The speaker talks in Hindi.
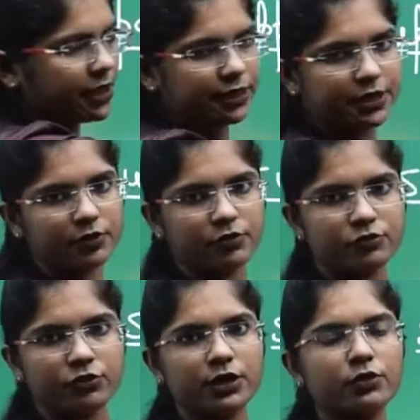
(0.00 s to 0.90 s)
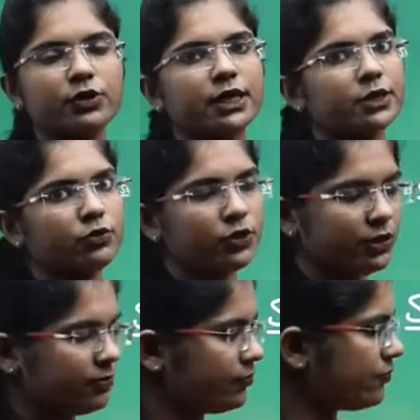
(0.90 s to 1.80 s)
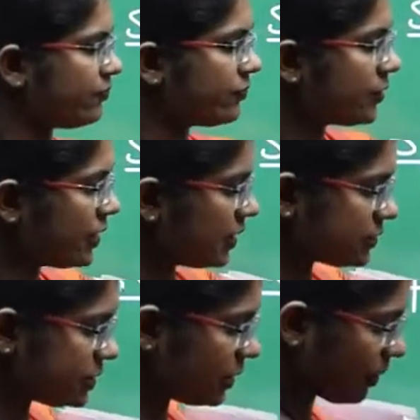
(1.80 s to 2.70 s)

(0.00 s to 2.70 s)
देख रहे हो तो ये हो गया टू डी जब